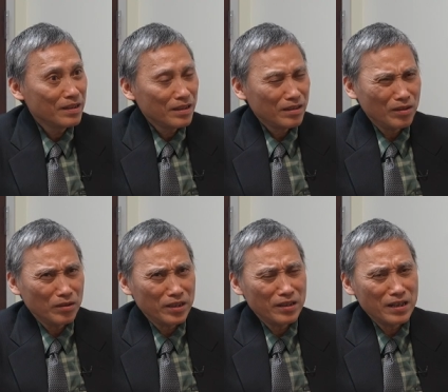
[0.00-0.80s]
Vâng. Thế
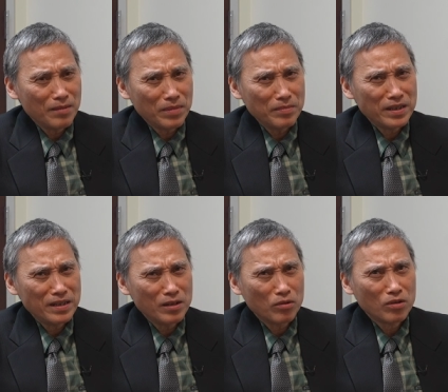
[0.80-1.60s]
chị đi năm 79
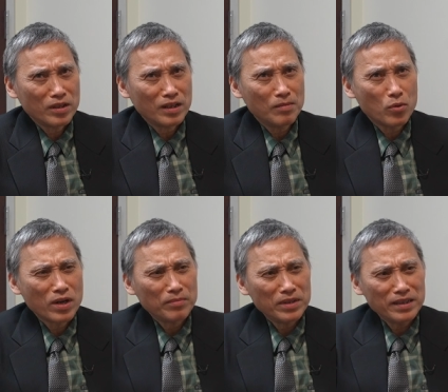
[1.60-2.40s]
điều đó có nghĩa là 4
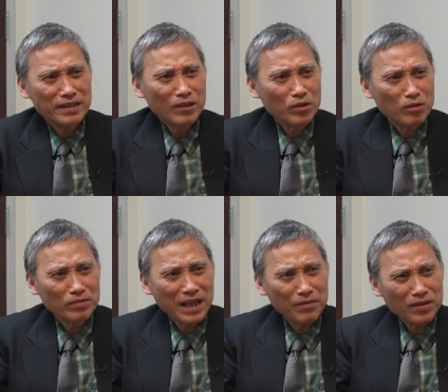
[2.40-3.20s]
năm chị nhìn xã hội cộng
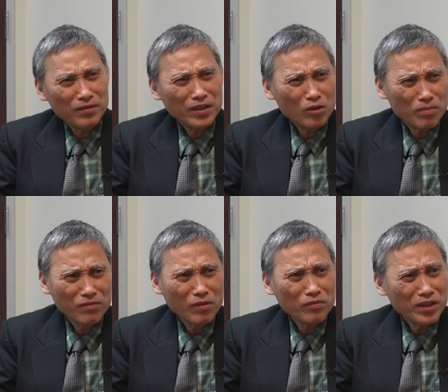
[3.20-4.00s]
sản và với con mắt
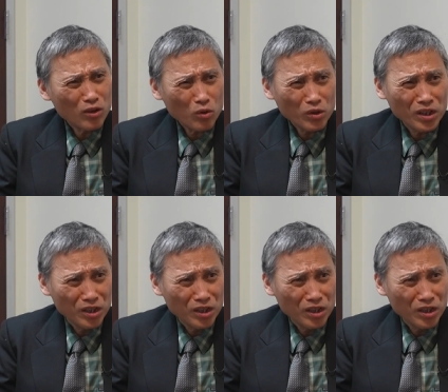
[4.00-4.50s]
phóng viên rồi.